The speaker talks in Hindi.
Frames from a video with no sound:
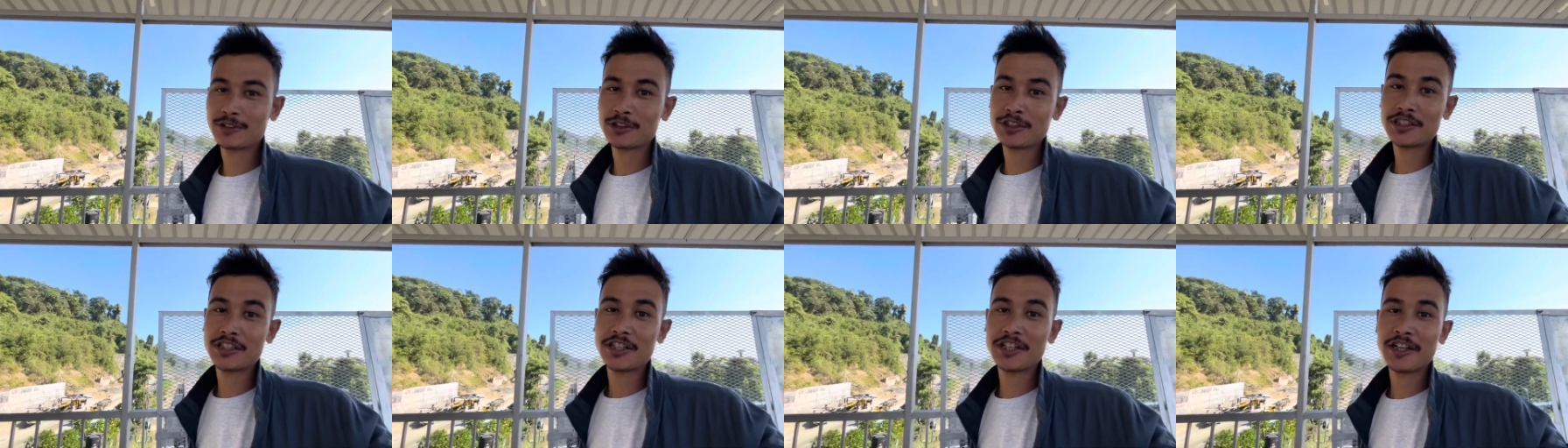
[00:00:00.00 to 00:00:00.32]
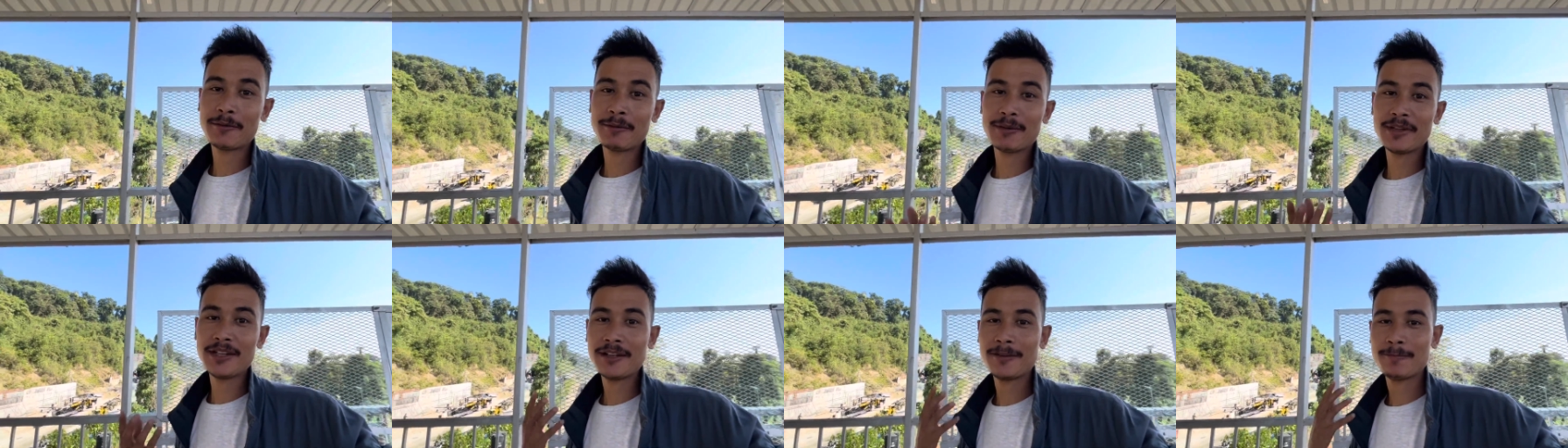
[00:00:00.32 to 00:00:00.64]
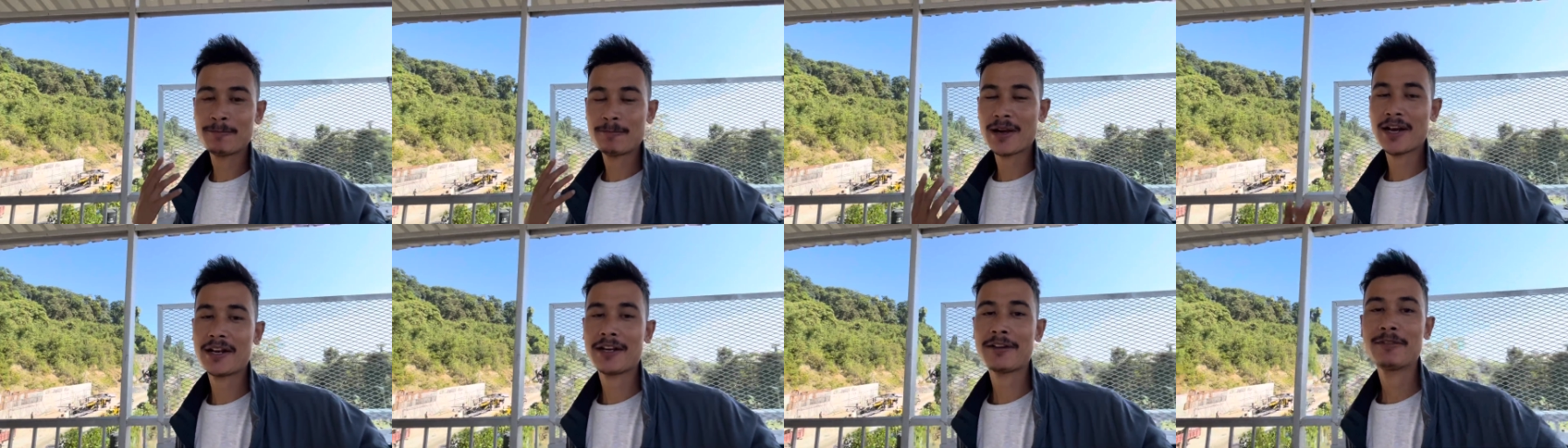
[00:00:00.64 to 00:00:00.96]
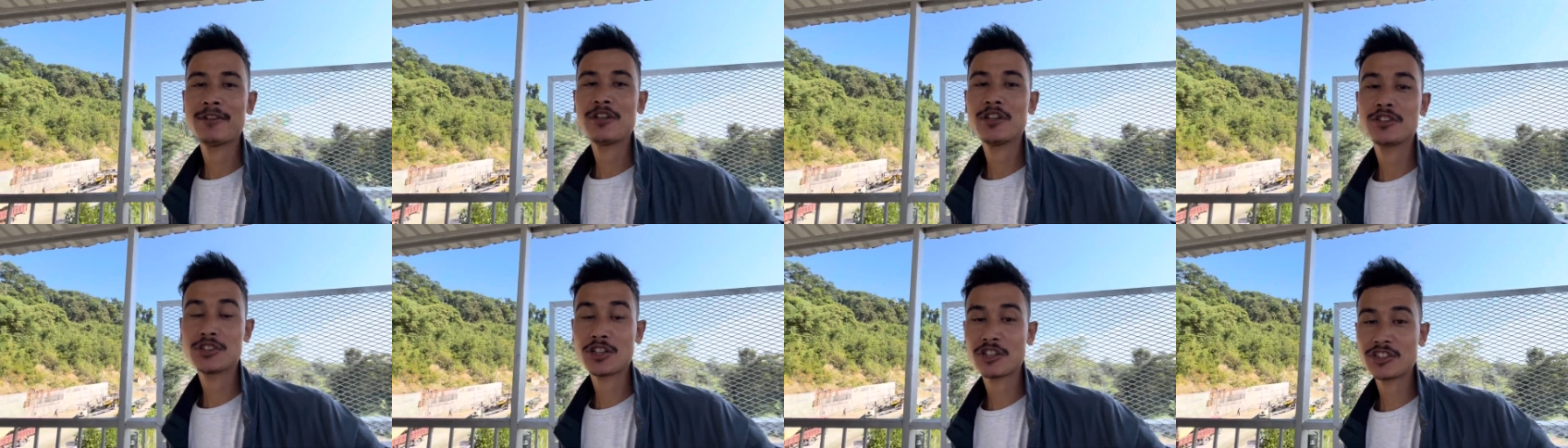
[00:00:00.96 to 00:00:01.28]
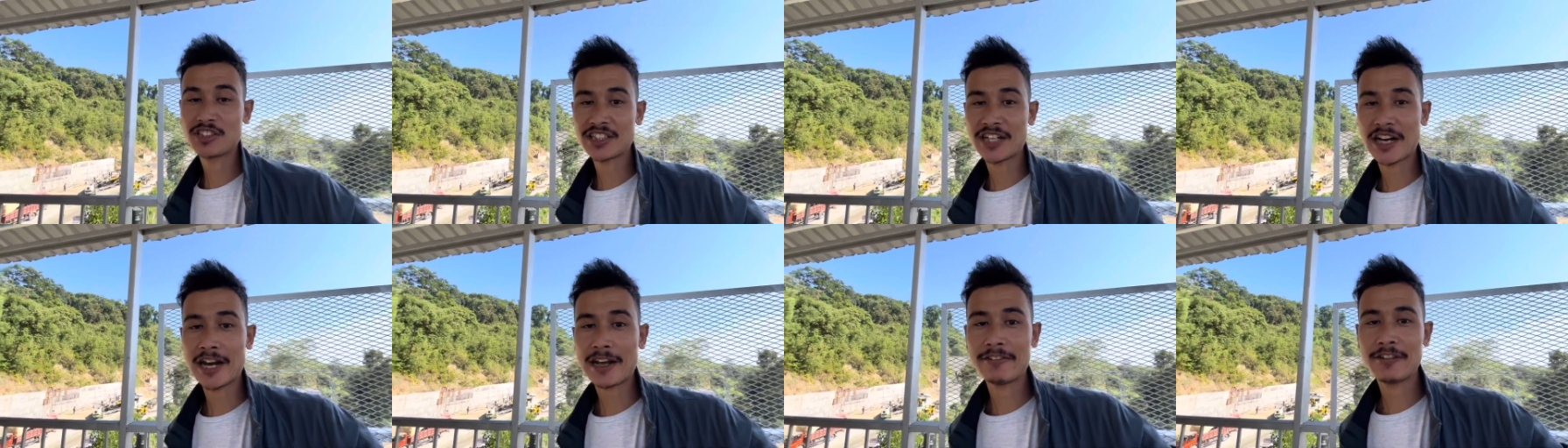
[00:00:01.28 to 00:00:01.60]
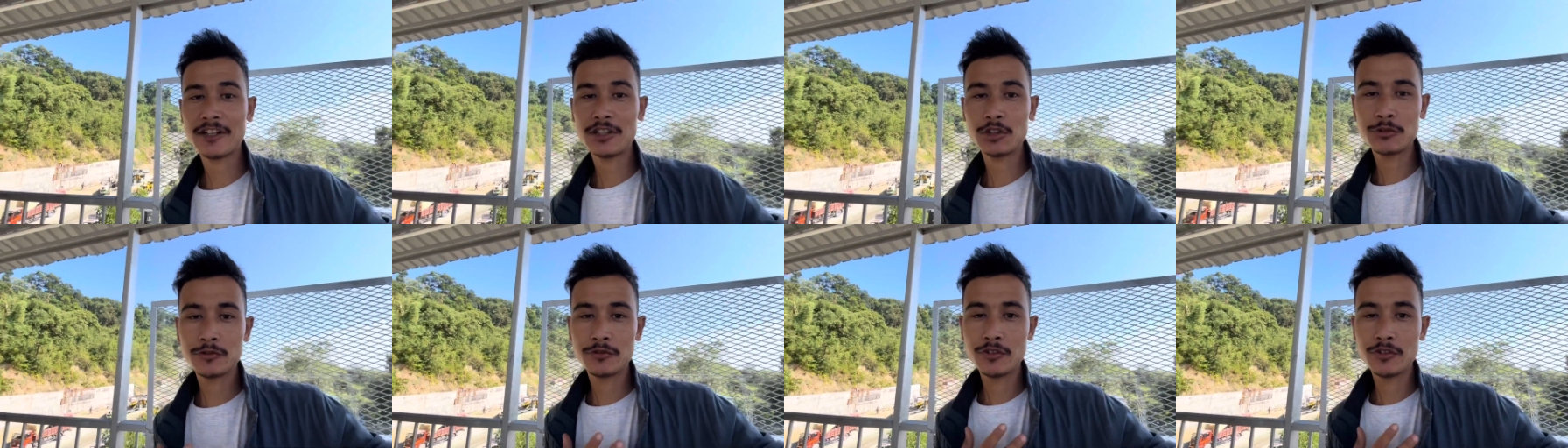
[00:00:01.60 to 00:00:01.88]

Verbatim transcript: जितने भी प्यारे सब्सक्राइबर